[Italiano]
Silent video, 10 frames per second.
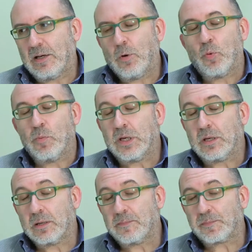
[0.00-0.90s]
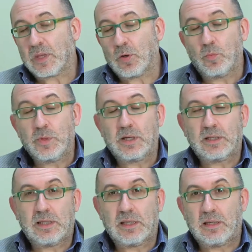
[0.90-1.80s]
Ubik, Ubik
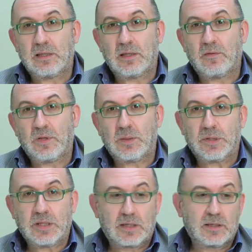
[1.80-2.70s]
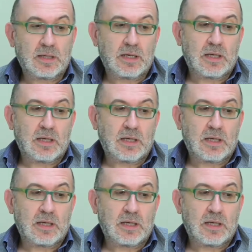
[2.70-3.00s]
di, di Philip Dick.